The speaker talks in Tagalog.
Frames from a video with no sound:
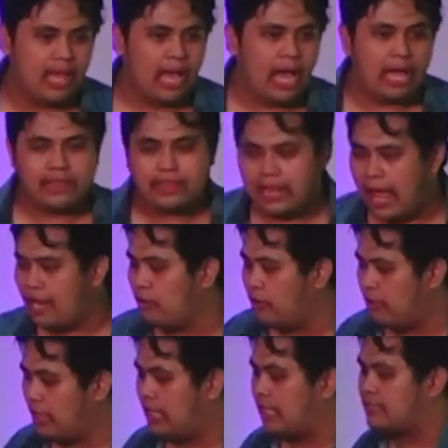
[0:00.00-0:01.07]
at lalo
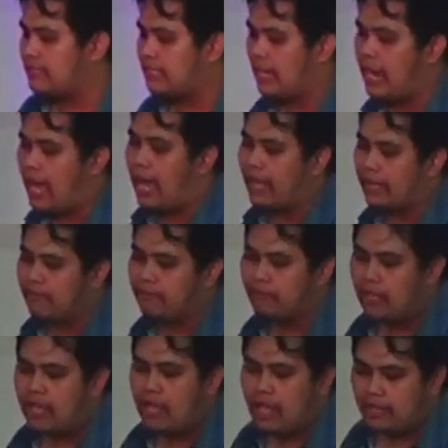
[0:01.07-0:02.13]
higit sa lahat,
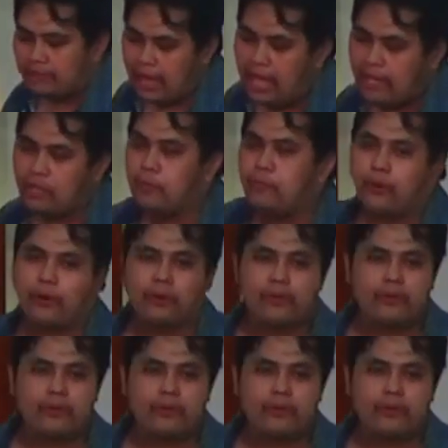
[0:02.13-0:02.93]
tayo po